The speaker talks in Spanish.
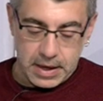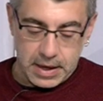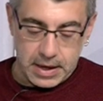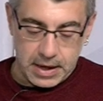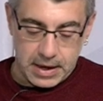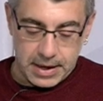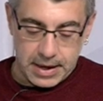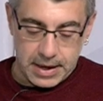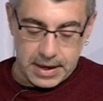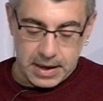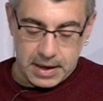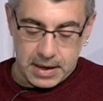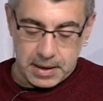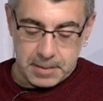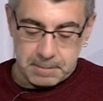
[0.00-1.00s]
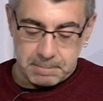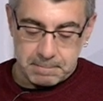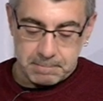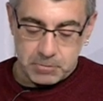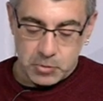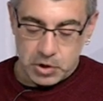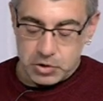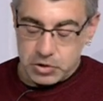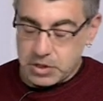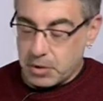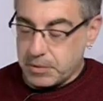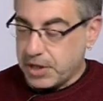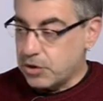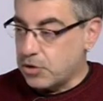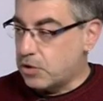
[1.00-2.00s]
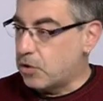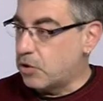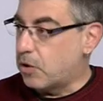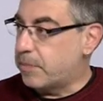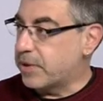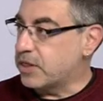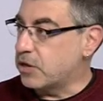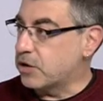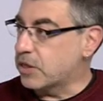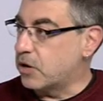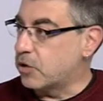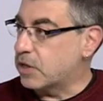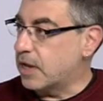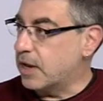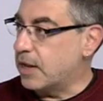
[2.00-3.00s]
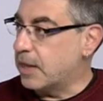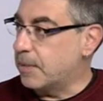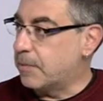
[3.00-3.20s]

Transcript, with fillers: Eh, bueno, yo he estado viendo los precios del hotel de